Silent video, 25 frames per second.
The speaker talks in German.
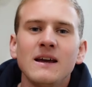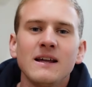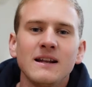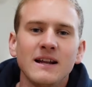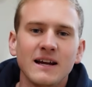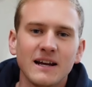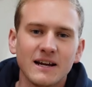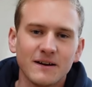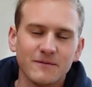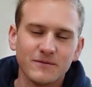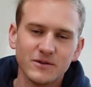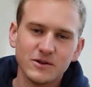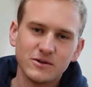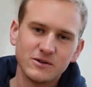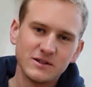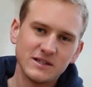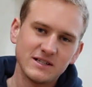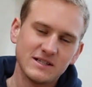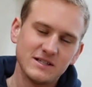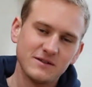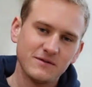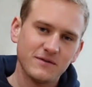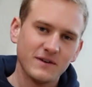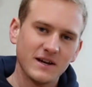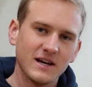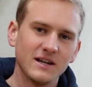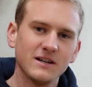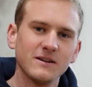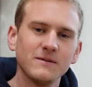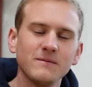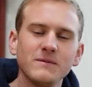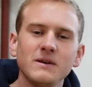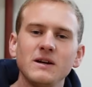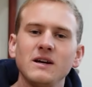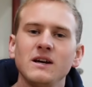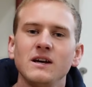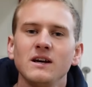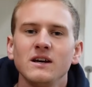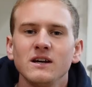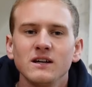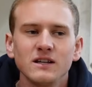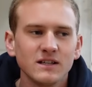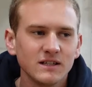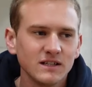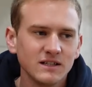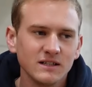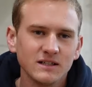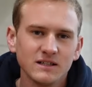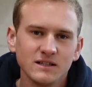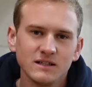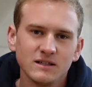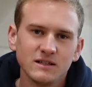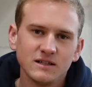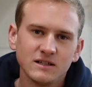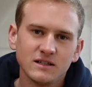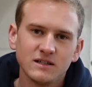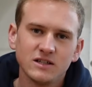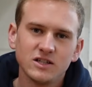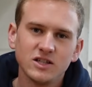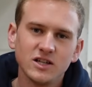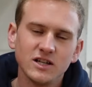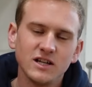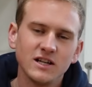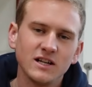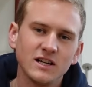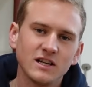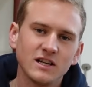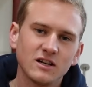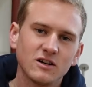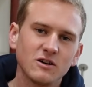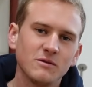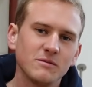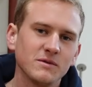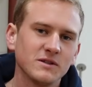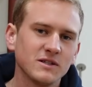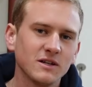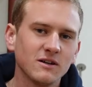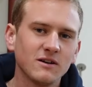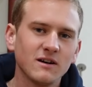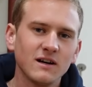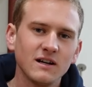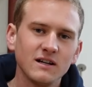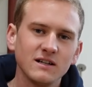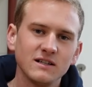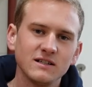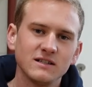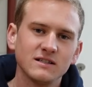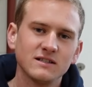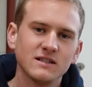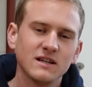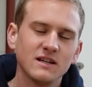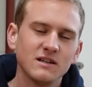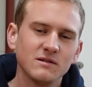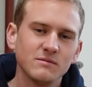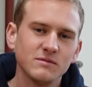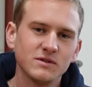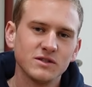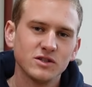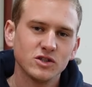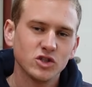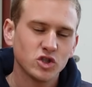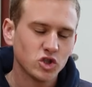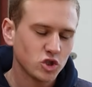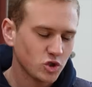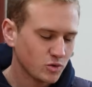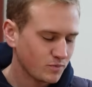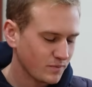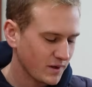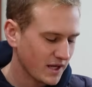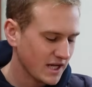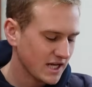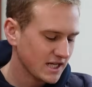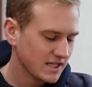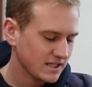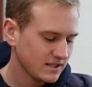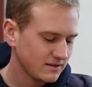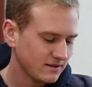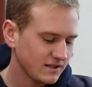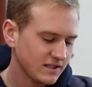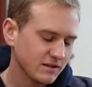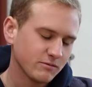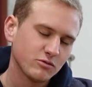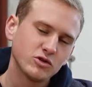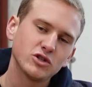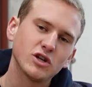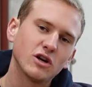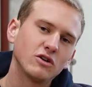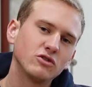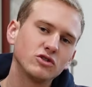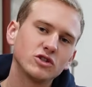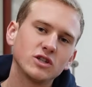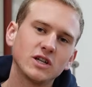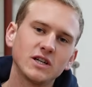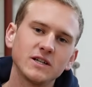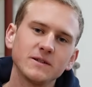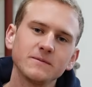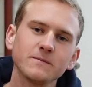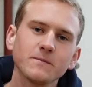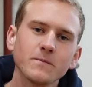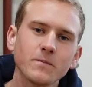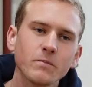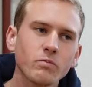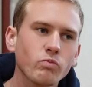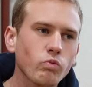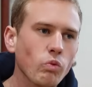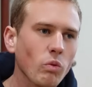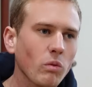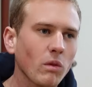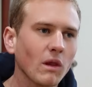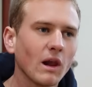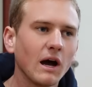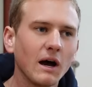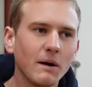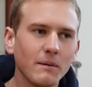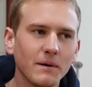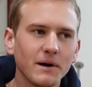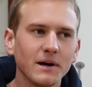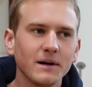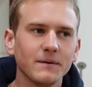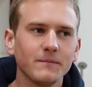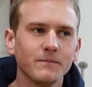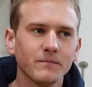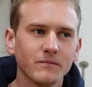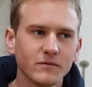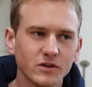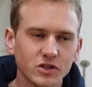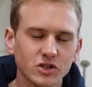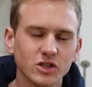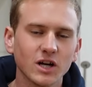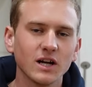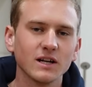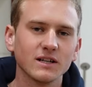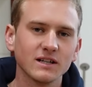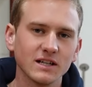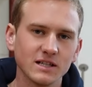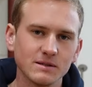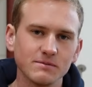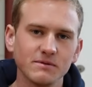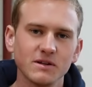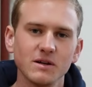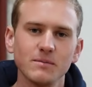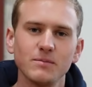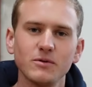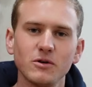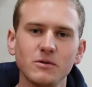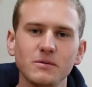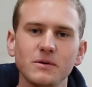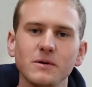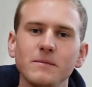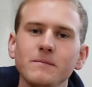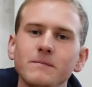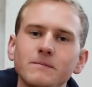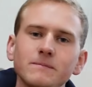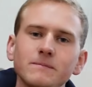Naja, wir holen jetzt die Pferde. Die Cheerleader kommen jetzt auch alle. Die sind alle ein bisschen spät, weil die im Stau standen. Aber wir starten jetzt mit der Probe.